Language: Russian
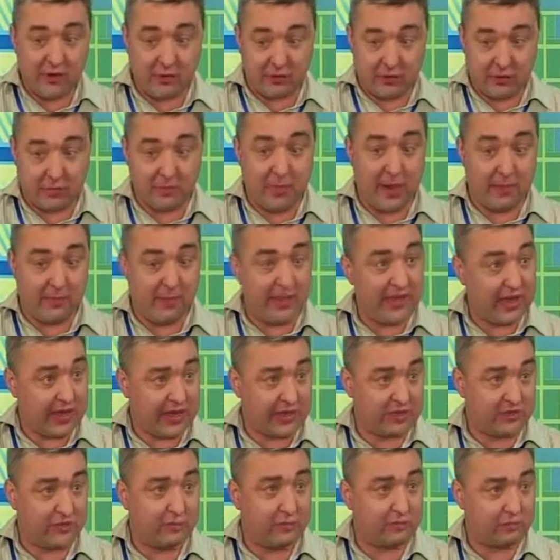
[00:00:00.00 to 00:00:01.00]
он говорит, мама, я
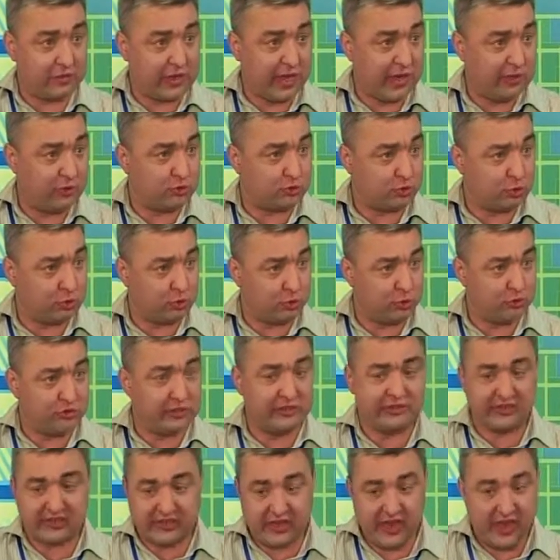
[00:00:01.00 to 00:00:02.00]
хочу в музыкальную школу
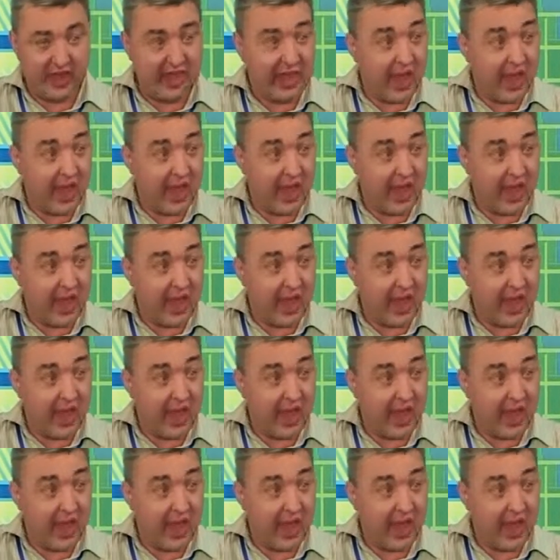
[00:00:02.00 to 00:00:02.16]
учиться.